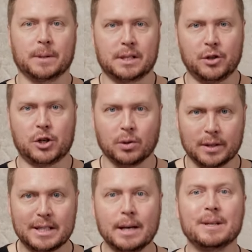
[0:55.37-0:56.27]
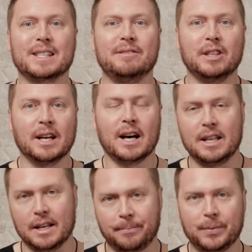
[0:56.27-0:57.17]
посвящен теме
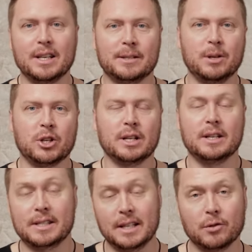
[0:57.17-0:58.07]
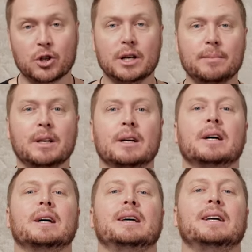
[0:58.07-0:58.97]
свидания и сближения с девушками.
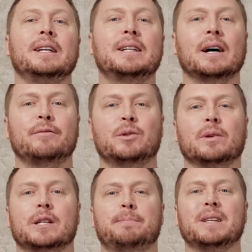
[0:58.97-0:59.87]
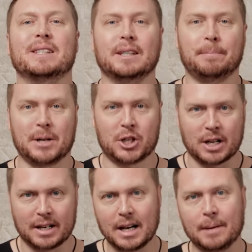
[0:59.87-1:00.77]
И там все расписано по
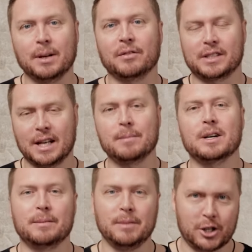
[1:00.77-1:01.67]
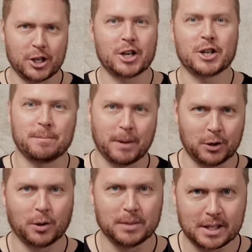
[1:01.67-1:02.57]
шагам и в самых мельчайших
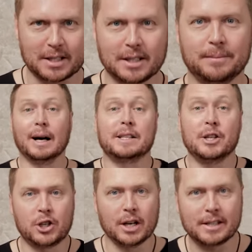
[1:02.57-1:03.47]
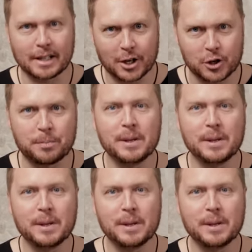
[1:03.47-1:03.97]
подробностях. А сейчас я хочу